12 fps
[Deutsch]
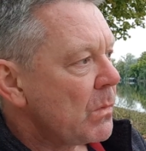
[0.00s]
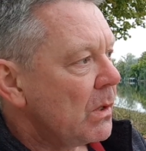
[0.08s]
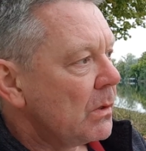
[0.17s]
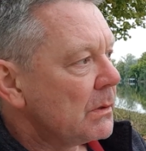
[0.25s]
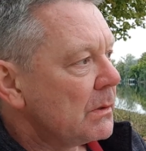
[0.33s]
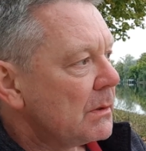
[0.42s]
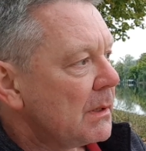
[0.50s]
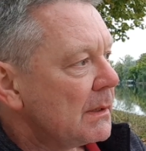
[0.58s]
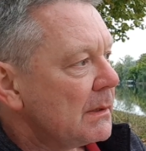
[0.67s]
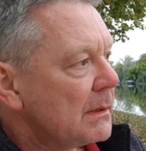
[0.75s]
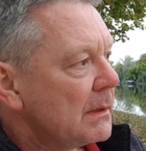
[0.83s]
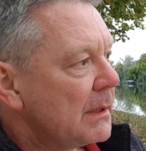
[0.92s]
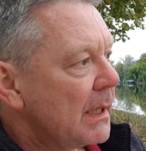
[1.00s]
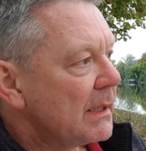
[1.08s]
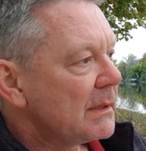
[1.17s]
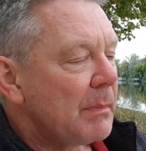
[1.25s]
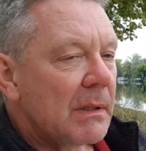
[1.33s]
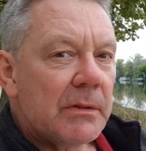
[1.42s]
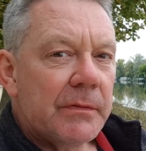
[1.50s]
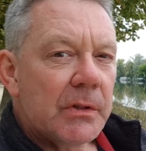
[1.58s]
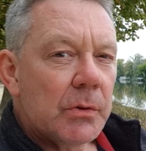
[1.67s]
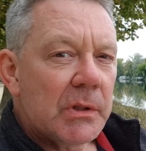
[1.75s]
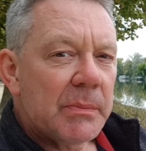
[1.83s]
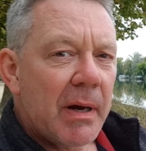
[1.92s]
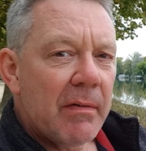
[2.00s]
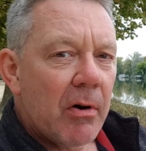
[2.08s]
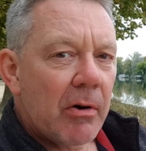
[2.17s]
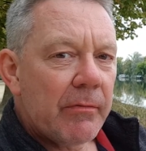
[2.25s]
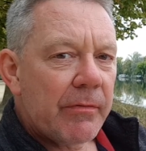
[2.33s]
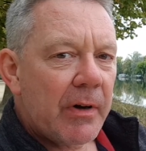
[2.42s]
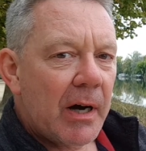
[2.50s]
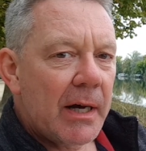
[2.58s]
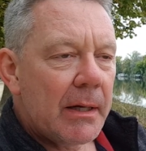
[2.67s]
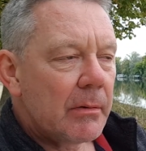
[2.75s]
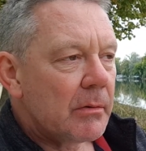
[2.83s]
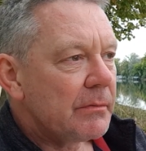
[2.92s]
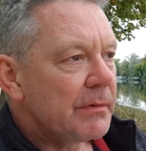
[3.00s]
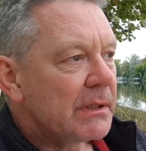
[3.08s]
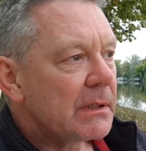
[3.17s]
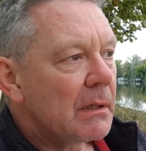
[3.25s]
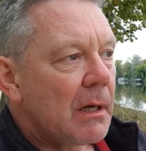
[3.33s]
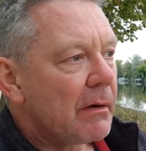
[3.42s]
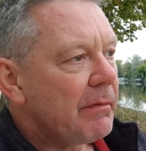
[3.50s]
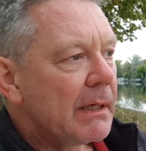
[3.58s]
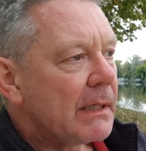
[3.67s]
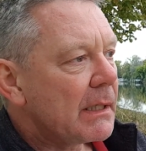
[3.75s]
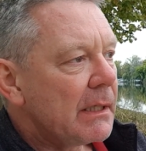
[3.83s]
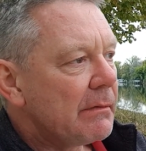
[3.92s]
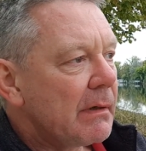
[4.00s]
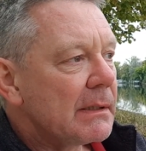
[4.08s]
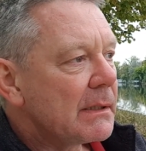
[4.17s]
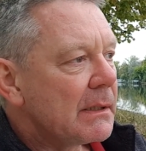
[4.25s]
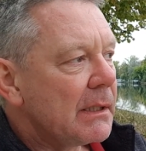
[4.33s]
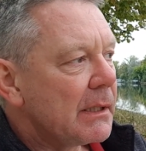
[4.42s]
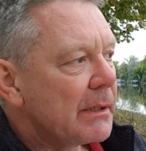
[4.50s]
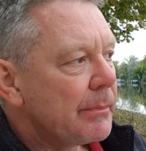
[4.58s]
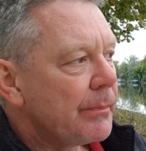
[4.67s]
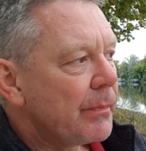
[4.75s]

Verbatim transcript: Und dann sind ja erstmal sowieso zwei Wochen frei und wie es danach weitergeht, weiß ich nicht.